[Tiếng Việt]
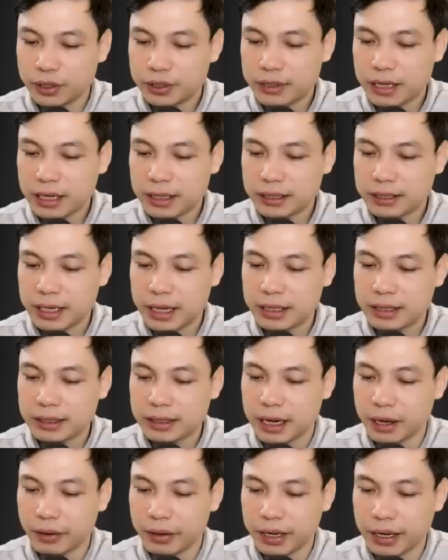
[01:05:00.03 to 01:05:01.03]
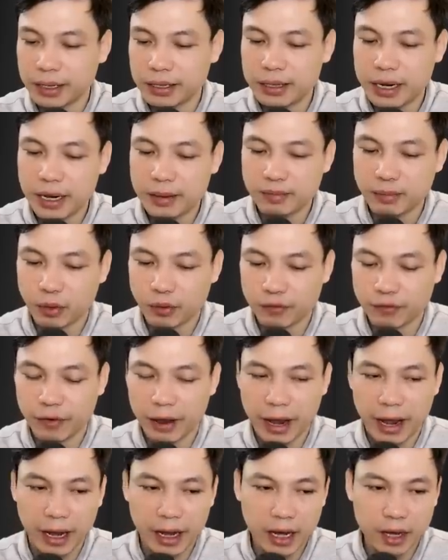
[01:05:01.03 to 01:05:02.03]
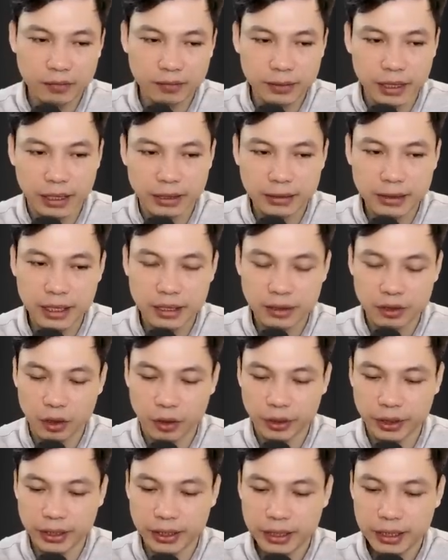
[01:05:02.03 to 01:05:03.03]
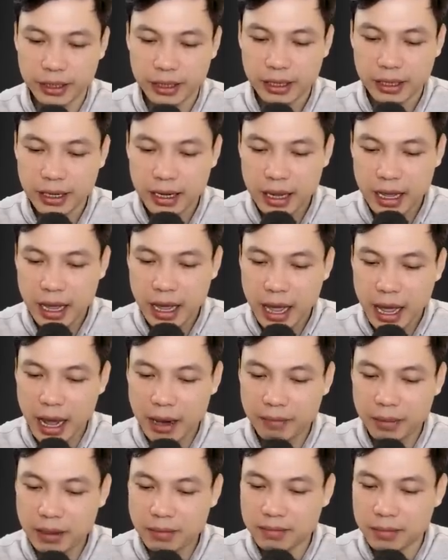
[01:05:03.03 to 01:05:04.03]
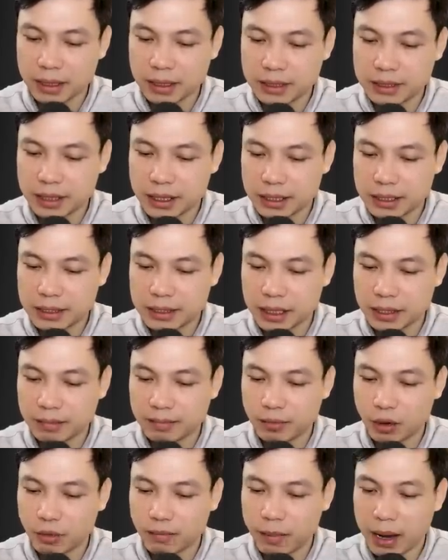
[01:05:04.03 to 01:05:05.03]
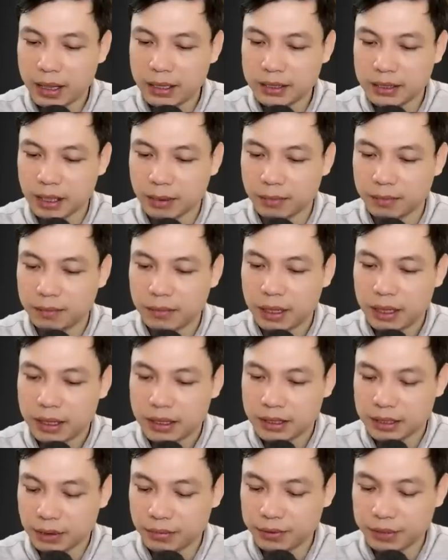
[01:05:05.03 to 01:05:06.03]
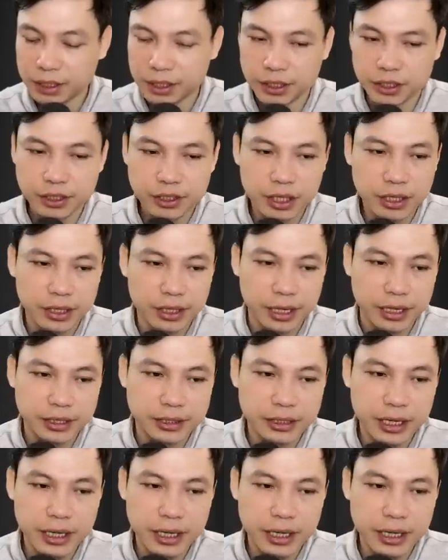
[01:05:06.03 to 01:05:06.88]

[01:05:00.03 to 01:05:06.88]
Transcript: Chạy mau, tất cả chạy mau, nơi này rất là nguy hiểm, chạy về căn nhà của Ô Môn khi trước.